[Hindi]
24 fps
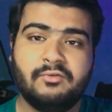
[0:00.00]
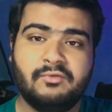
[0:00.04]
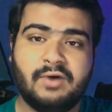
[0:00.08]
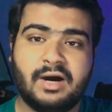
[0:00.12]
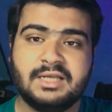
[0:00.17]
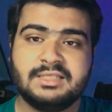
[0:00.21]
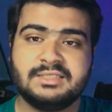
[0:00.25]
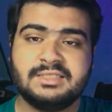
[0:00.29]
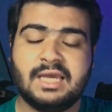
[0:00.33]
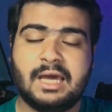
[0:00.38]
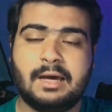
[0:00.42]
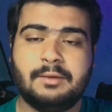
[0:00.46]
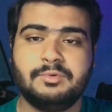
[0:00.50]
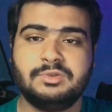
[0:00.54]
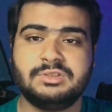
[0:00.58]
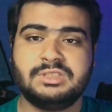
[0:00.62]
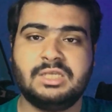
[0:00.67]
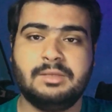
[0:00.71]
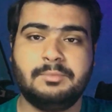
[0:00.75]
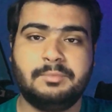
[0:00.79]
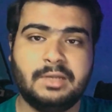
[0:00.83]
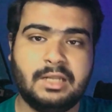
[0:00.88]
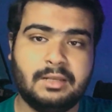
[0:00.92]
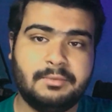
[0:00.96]
वहाँ से आप
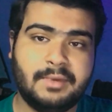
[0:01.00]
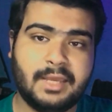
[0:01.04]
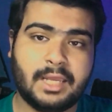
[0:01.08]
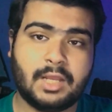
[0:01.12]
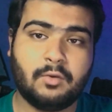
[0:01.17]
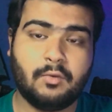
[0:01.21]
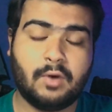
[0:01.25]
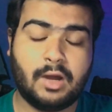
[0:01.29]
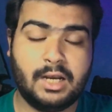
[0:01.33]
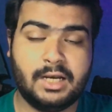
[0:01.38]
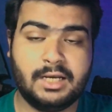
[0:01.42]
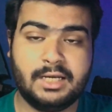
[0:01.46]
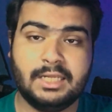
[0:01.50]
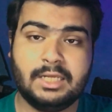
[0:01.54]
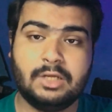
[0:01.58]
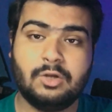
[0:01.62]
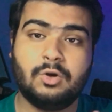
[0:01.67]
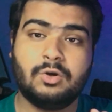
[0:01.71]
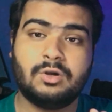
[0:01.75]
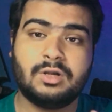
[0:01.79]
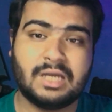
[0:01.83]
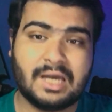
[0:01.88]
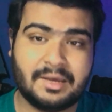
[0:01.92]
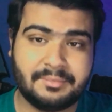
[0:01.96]
उसकी प्लेबैक क्वालिटी
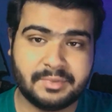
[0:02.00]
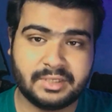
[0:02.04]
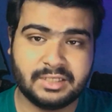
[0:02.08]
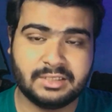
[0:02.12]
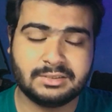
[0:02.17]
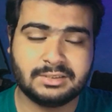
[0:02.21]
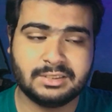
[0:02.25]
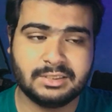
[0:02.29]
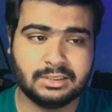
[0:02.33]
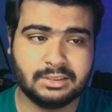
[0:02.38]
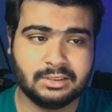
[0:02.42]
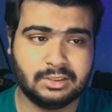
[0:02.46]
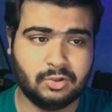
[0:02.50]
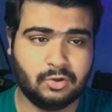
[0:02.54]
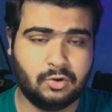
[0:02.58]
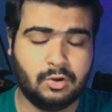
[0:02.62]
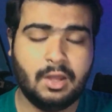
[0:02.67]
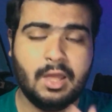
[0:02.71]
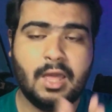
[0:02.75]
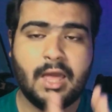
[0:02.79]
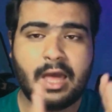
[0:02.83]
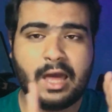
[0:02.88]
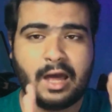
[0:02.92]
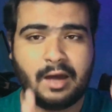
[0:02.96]
को कम कर सकते
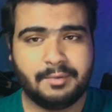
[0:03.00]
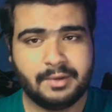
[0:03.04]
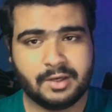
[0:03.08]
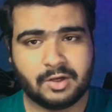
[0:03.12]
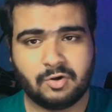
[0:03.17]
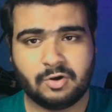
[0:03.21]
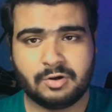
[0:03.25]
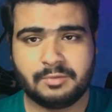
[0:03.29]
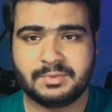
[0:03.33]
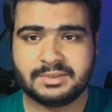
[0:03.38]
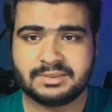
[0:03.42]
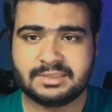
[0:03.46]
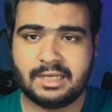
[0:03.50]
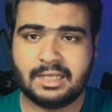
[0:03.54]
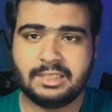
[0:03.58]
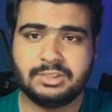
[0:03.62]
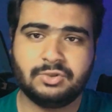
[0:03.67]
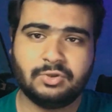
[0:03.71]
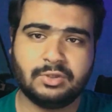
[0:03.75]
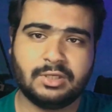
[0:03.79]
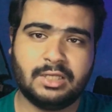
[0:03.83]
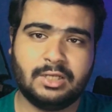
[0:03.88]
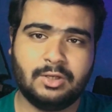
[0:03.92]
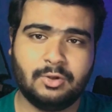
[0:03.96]
हो अब एक और मसला
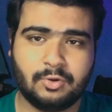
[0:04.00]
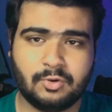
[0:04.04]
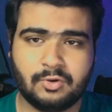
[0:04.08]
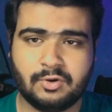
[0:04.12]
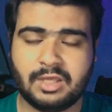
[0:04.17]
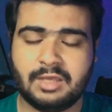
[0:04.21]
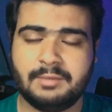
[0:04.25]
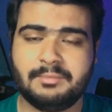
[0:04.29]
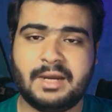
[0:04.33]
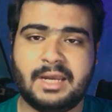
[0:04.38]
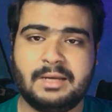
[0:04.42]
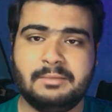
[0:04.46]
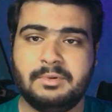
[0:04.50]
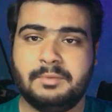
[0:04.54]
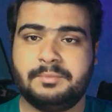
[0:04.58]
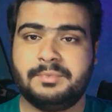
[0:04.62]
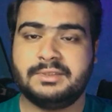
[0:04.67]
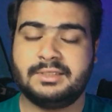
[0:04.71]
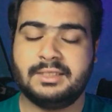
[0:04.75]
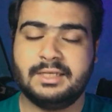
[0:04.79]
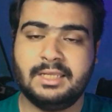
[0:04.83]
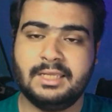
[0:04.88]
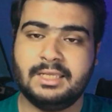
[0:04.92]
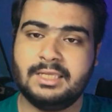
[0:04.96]
जो कि लोगों के माइंड में
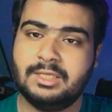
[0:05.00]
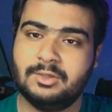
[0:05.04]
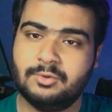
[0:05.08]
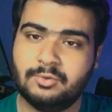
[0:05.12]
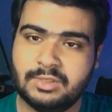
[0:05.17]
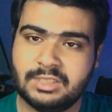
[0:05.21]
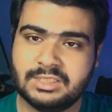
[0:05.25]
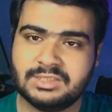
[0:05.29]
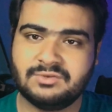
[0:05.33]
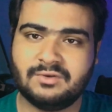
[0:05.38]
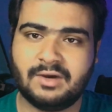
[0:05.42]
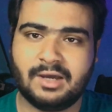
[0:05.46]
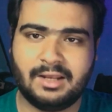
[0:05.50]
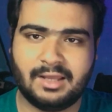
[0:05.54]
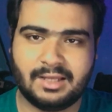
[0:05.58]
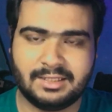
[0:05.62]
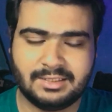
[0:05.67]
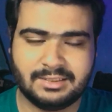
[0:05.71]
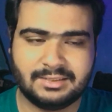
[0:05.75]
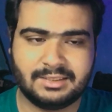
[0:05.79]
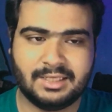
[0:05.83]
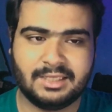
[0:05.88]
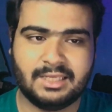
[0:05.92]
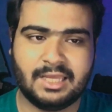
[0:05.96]
पता नहीं क्यों ये सवाल आ
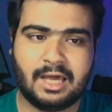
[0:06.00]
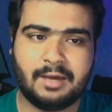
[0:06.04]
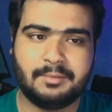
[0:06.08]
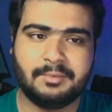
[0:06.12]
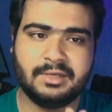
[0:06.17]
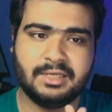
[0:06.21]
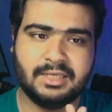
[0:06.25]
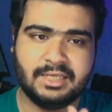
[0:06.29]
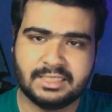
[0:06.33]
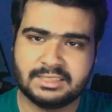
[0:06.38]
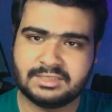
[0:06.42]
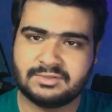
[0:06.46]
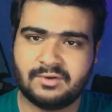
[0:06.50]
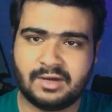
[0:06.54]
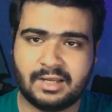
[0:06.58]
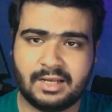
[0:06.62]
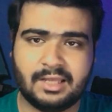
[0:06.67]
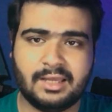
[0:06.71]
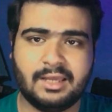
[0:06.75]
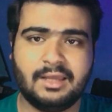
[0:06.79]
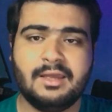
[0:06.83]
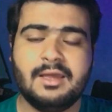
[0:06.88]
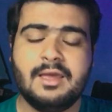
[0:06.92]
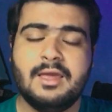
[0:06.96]
जाता है यहाँ पर ये
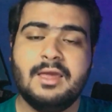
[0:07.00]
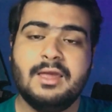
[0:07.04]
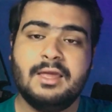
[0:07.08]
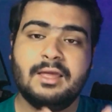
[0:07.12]
सवाल है